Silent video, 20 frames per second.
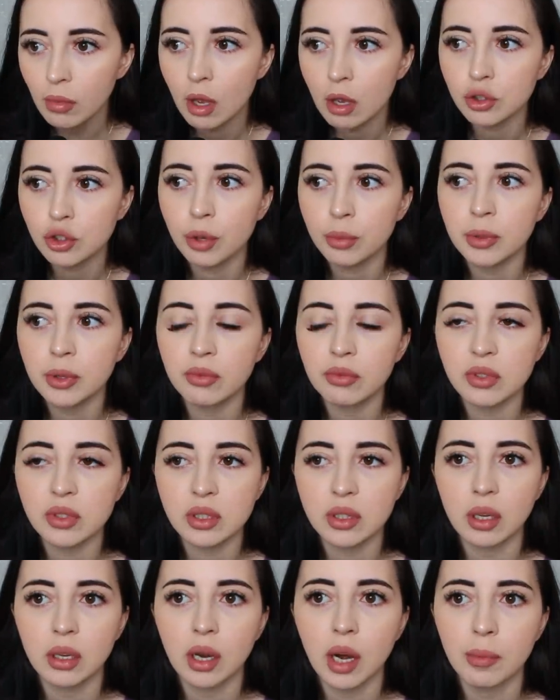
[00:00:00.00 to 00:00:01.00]
Особенно в
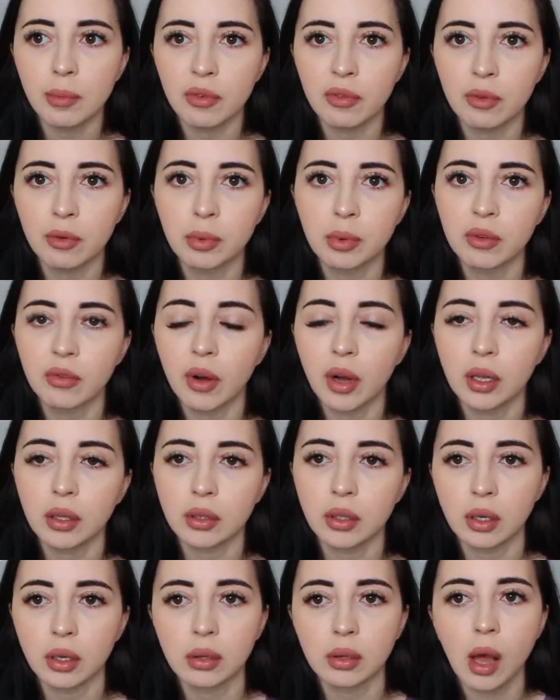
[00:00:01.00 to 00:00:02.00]
Инстаграме выплывает
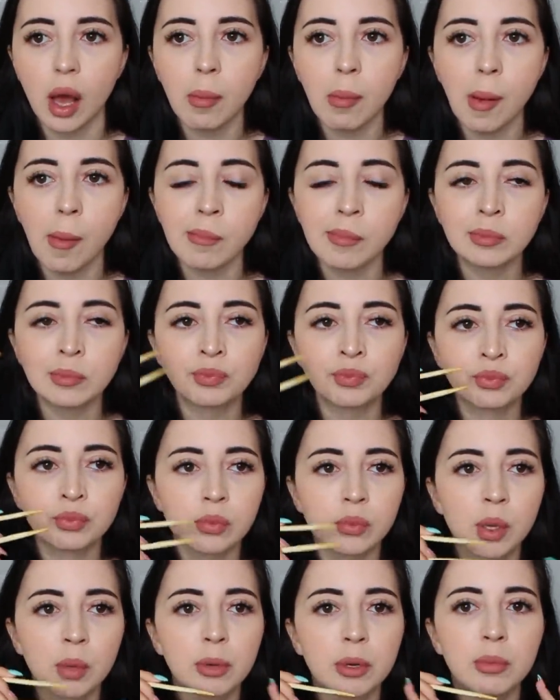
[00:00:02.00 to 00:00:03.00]
реклама,
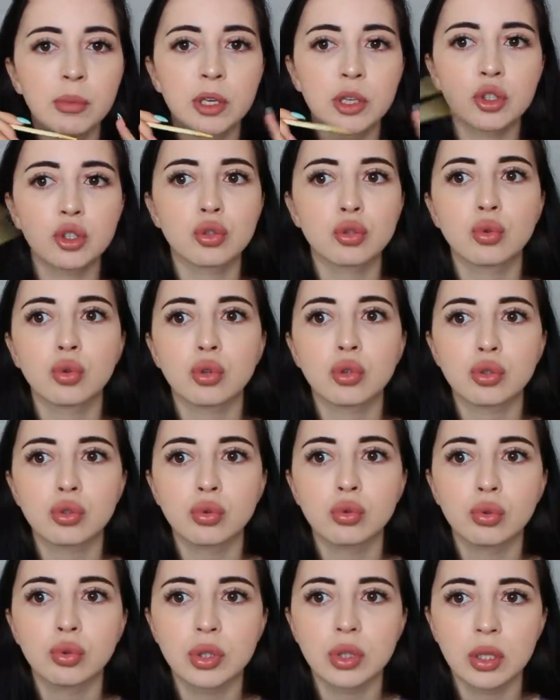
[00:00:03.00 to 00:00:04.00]
например, 100
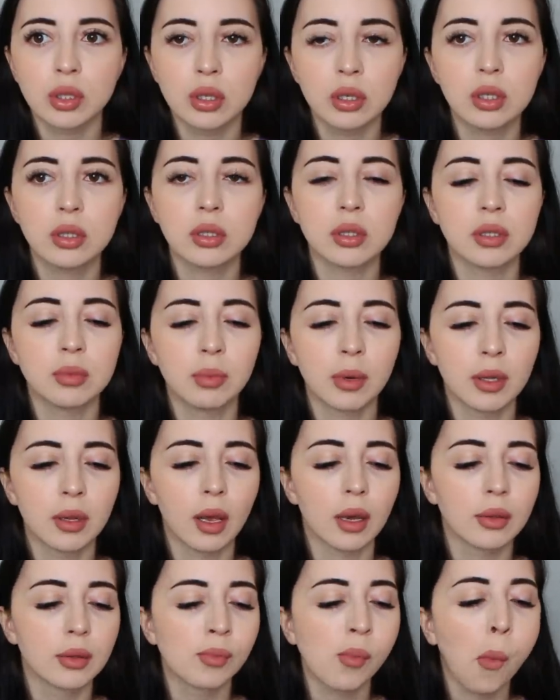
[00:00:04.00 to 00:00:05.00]
штук за 30
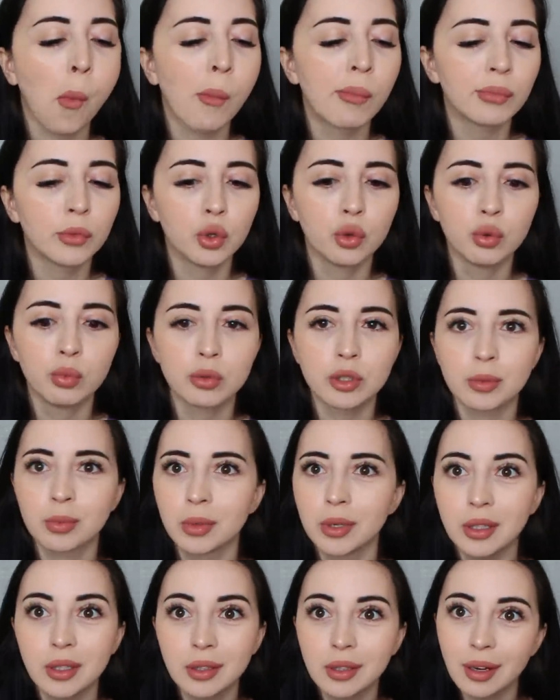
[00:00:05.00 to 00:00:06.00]
монат. Ты думаешь,
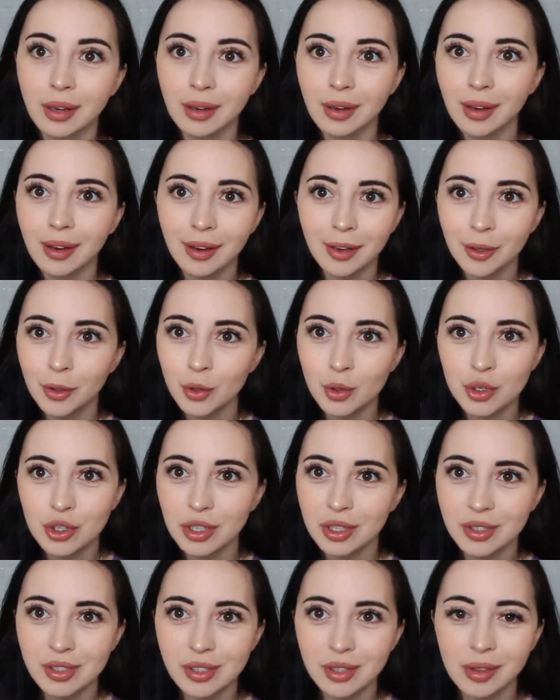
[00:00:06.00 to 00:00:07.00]
блин, какая
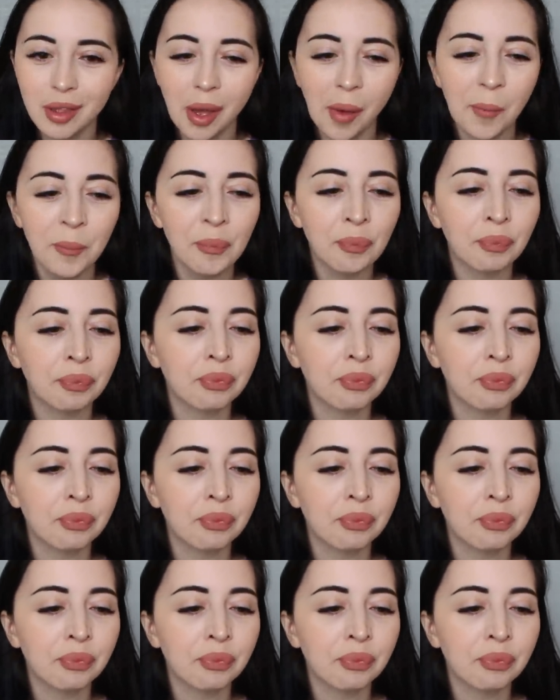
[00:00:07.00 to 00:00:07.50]
хорошая цена.